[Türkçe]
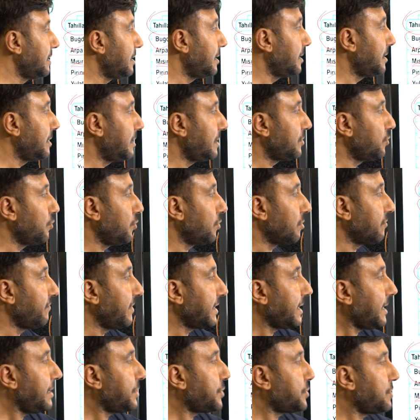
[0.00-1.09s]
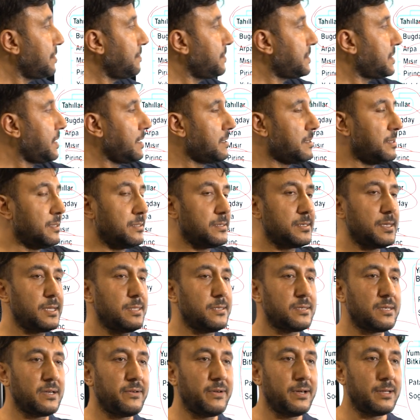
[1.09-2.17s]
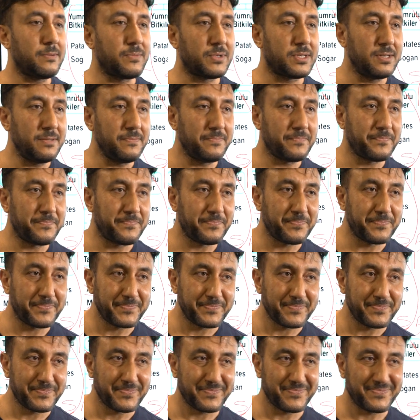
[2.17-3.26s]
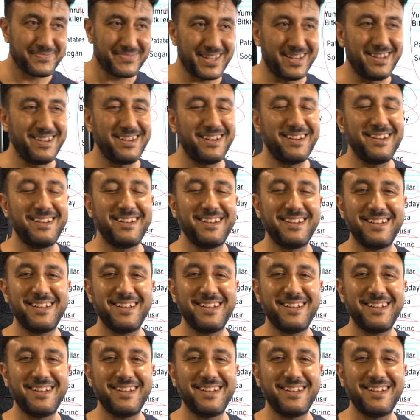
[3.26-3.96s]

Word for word: e, diyorum ve geçtim zeytin. Zeytin sever misin? Çok severim.